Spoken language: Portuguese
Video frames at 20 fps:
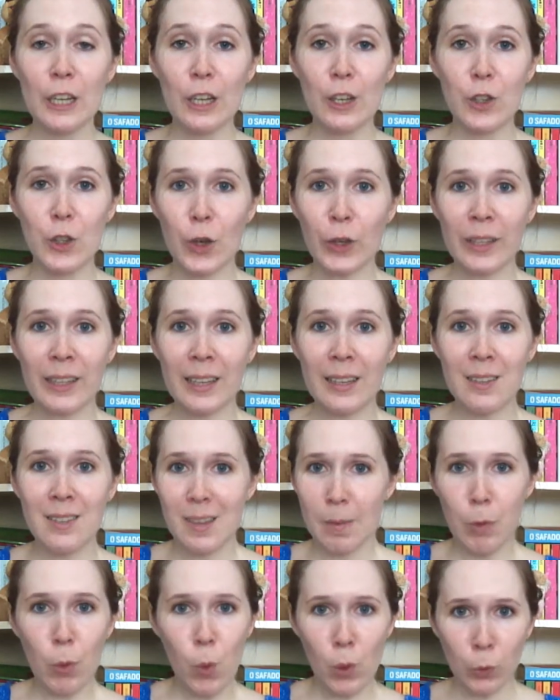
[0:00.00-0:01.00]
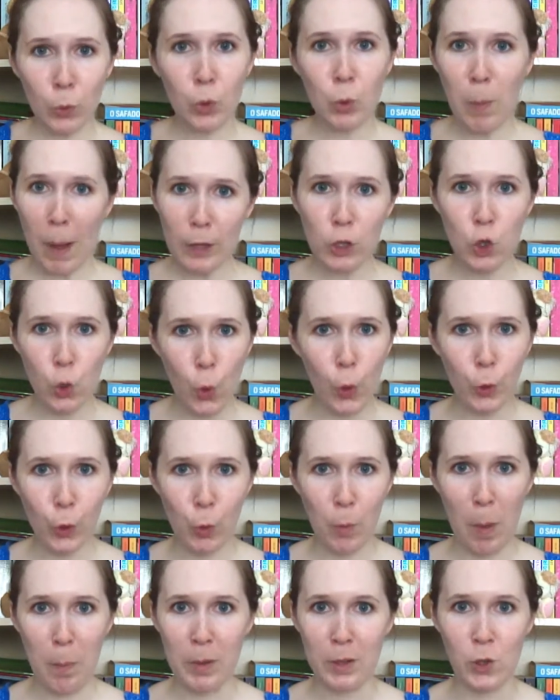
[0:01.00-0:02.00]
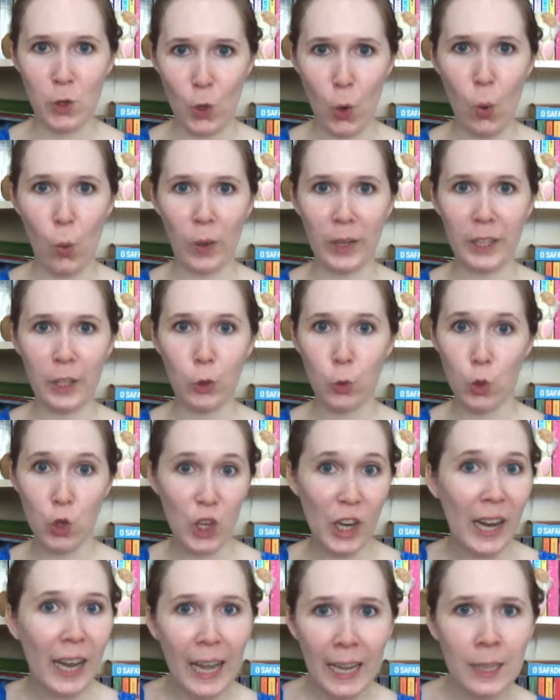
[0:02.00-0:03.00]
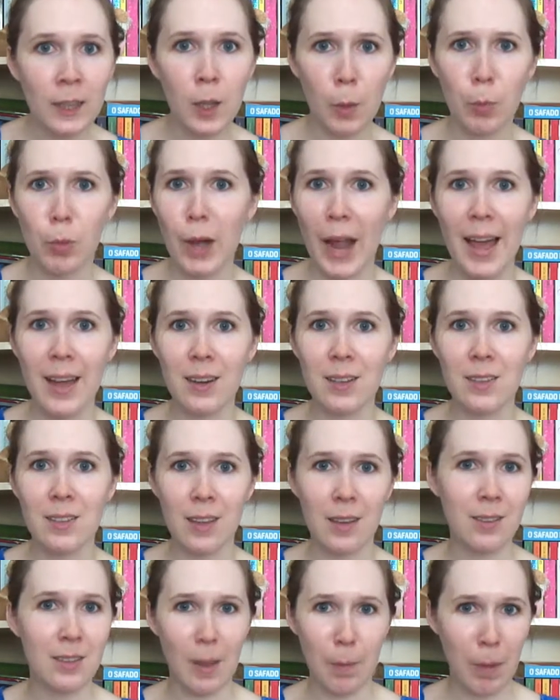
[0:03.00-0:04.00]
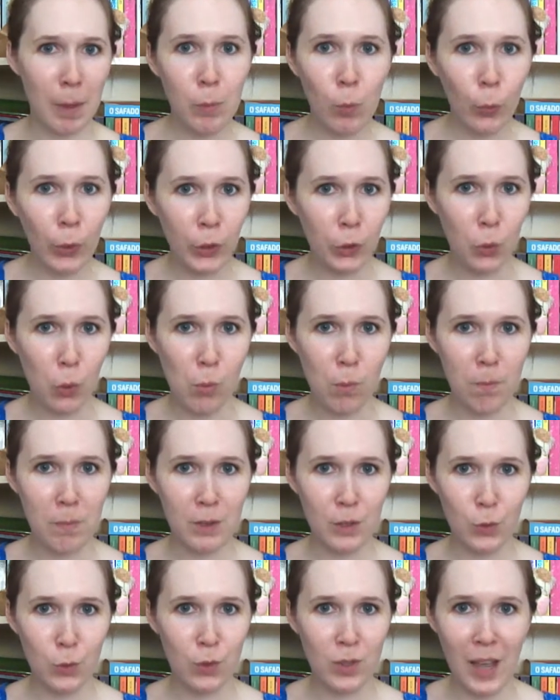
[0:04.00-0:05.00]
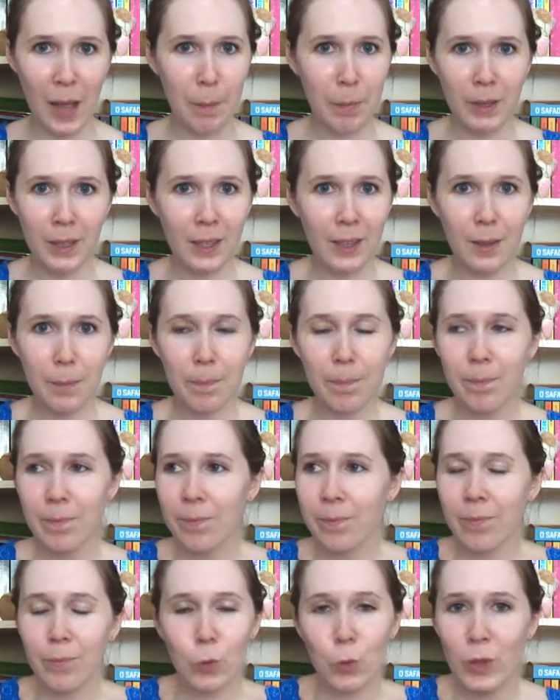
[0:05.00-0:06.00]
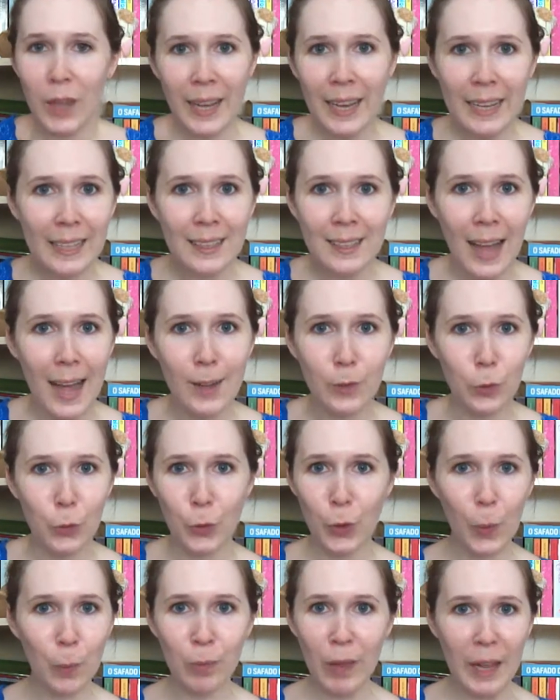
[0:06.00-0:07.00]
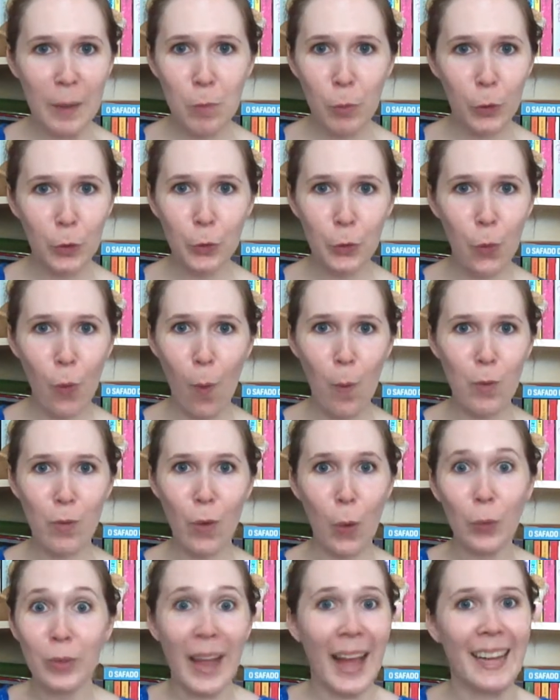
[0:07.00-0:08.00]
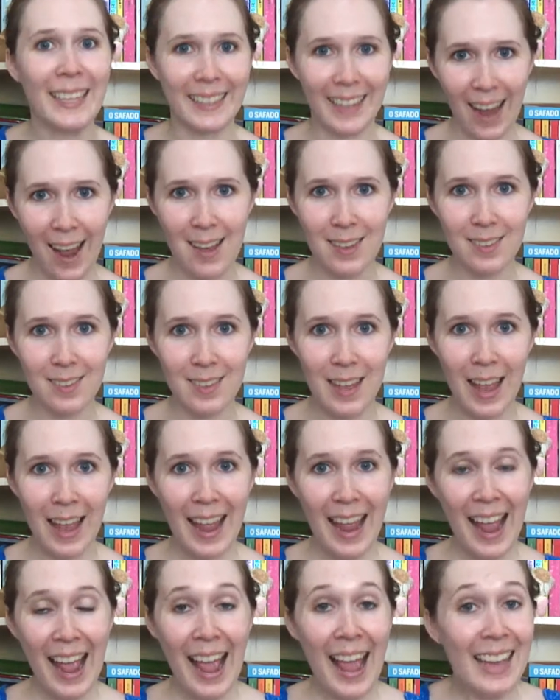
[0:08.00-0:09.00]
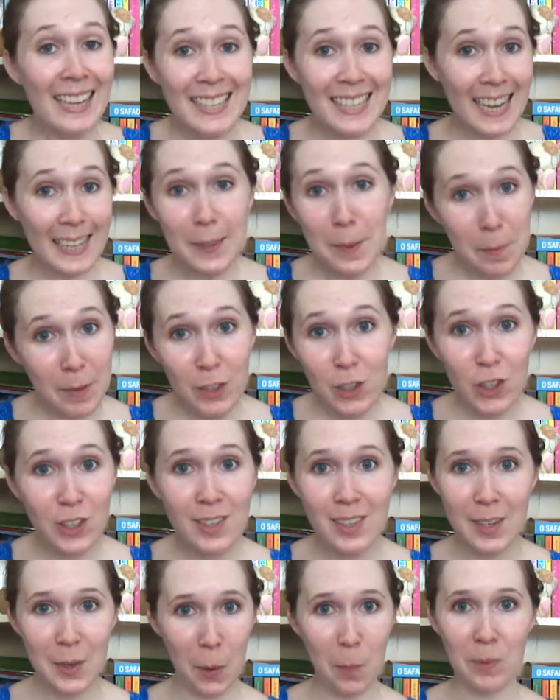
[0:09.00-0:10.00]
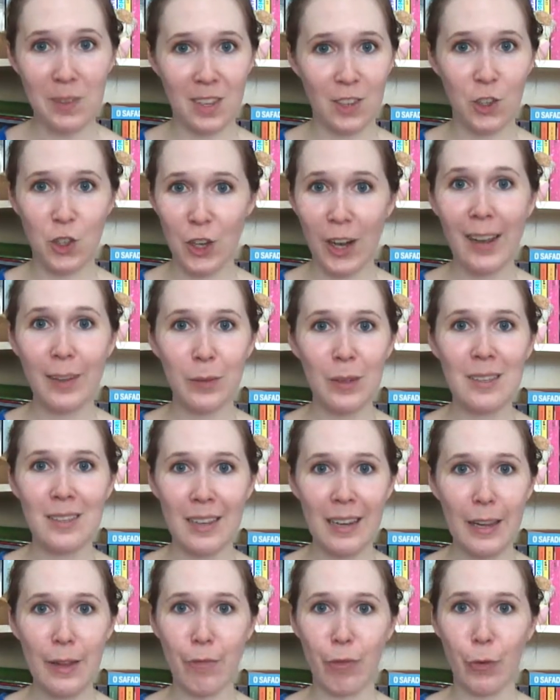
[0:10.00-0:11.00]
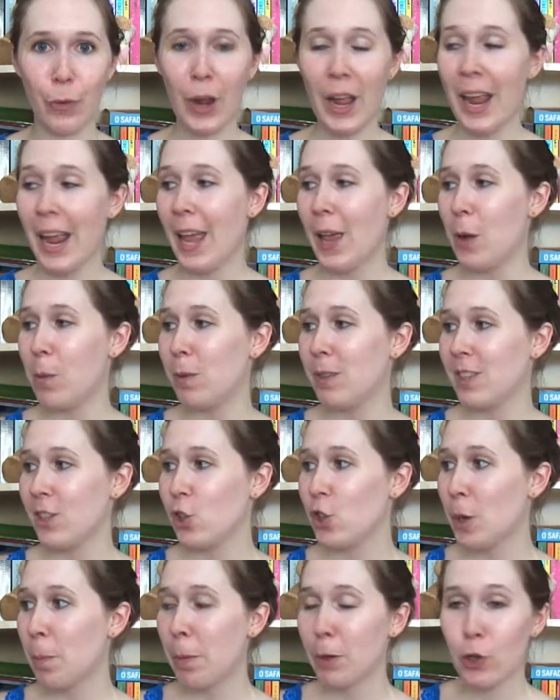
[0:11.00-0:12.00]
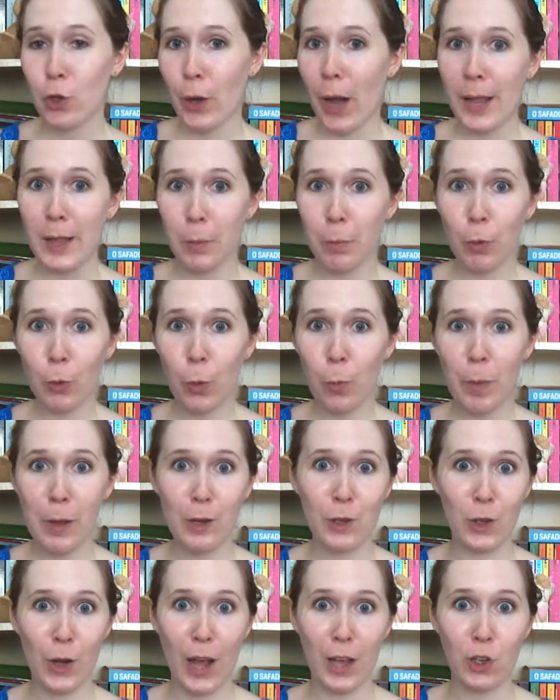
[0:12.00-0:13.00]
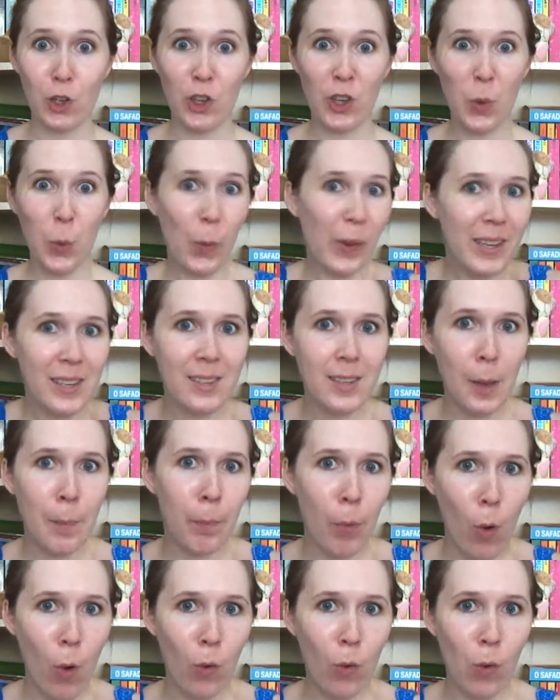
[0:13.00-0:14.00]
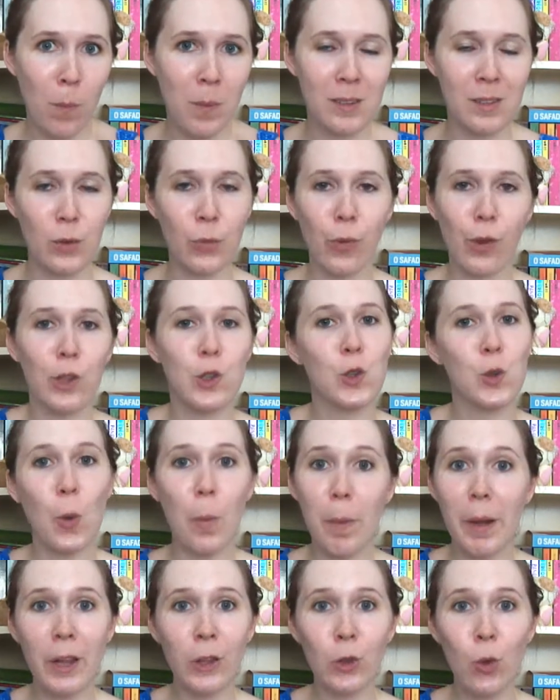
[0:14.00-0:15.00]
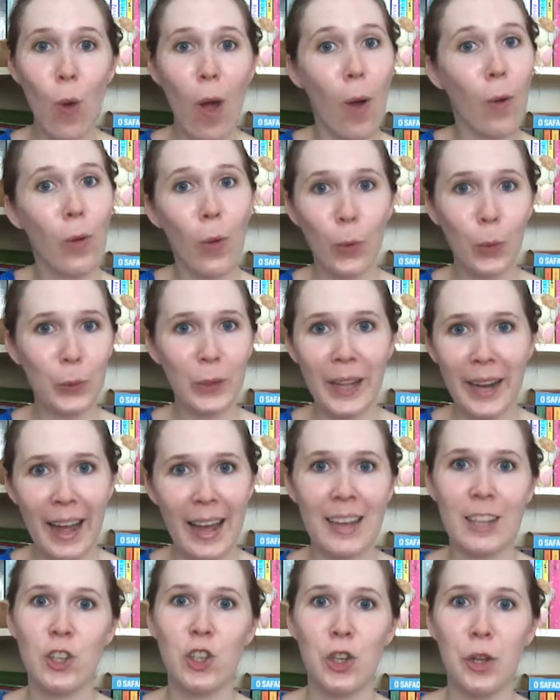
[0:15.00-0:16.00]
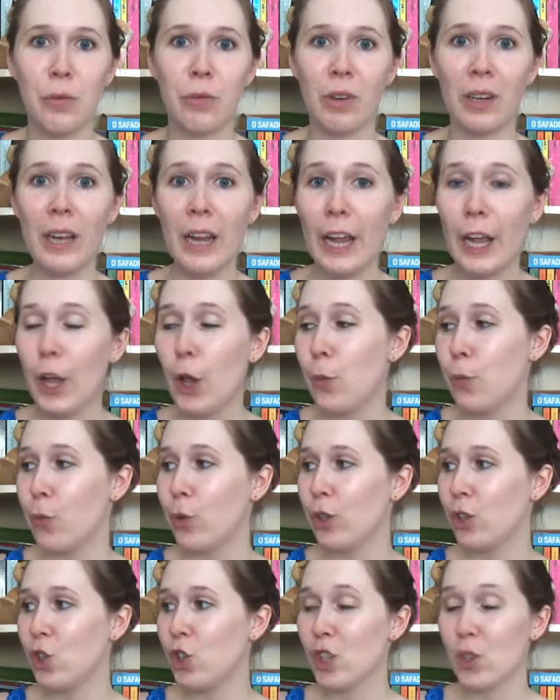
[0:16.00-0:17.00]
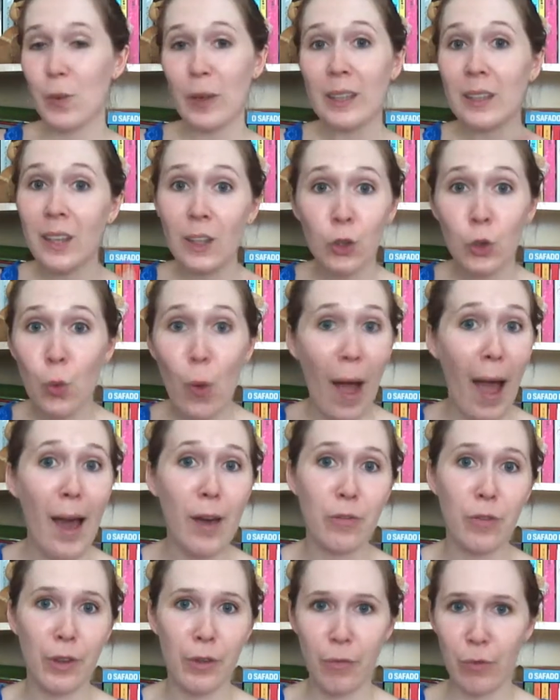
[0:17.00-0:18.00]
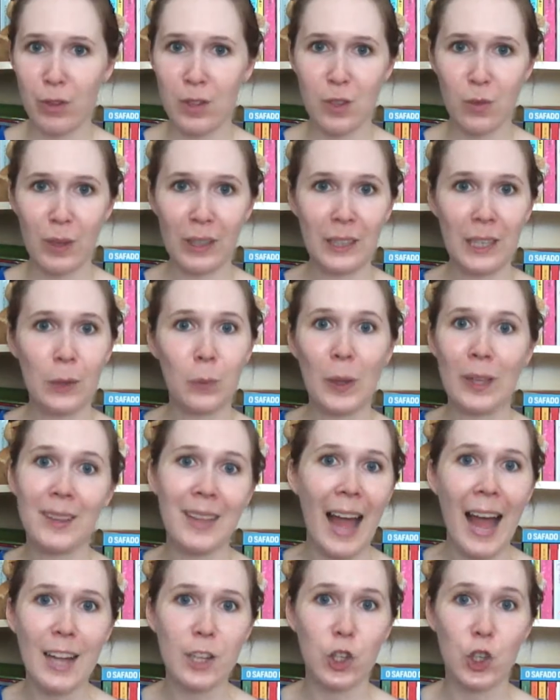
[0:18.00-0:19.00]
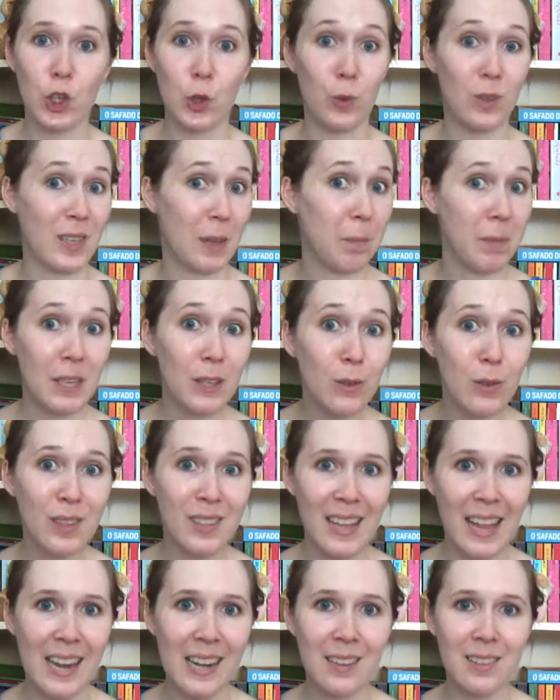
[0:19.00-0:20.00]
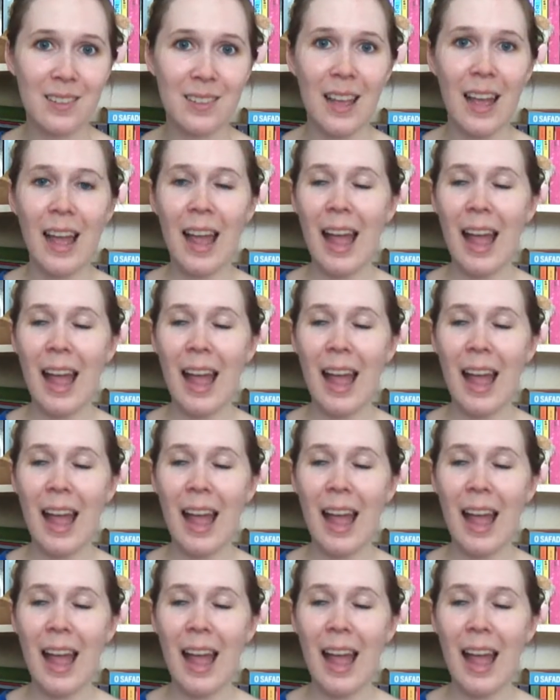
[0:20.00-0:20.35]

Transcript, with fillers: Só que, sabe quando tu bate o olho numa pessoa e tu te encanta por ela sem saber muito, mas tu sabe que tu tá encantado e tu não tem muito como voltar atrás. É exatamente assim que eu me senti lendo esse livro. Eu me senti apaixonada por um personagem que eu conhecia pouco, mas eu fui descobrindo ao longo da narrativa. Eu fui desvendando o Rafa e fui desvendando a Tati e os amigos deles